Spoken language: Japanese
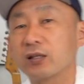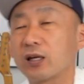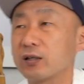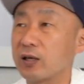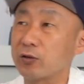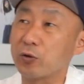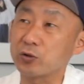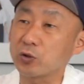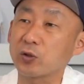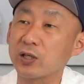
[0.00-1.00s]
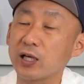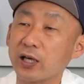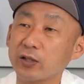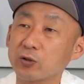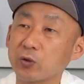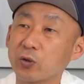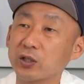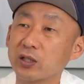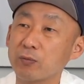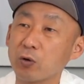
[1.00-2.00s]
だからちょっと日陰のとこ
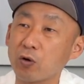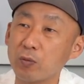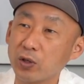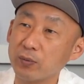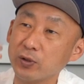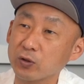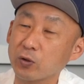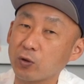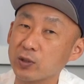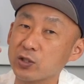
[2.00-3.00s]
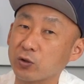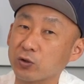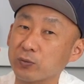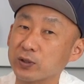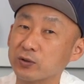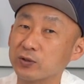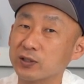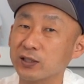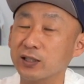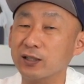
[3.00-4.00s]
ろ行っても木漏れ日のところは白飛びする
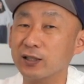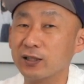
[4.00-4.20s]
し、